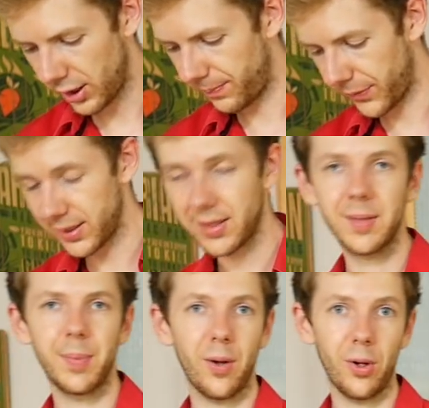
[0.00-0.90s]
Ähm, das
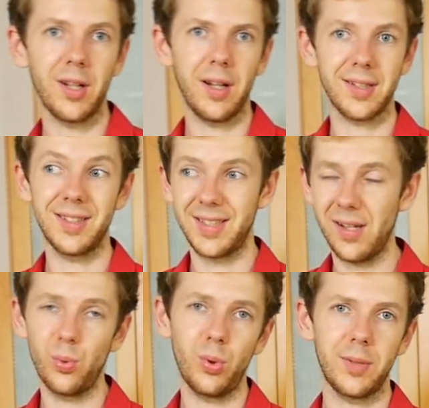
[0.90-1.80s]
ist bei Räucherlachs ein
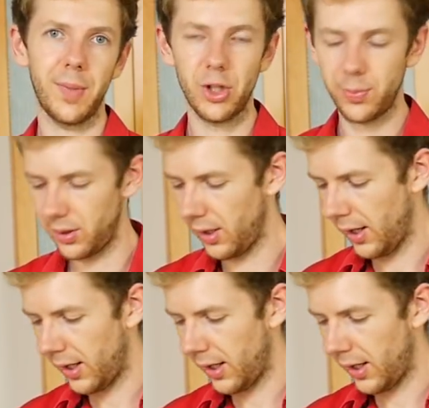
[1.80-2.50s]
sehr gutes Beispiel.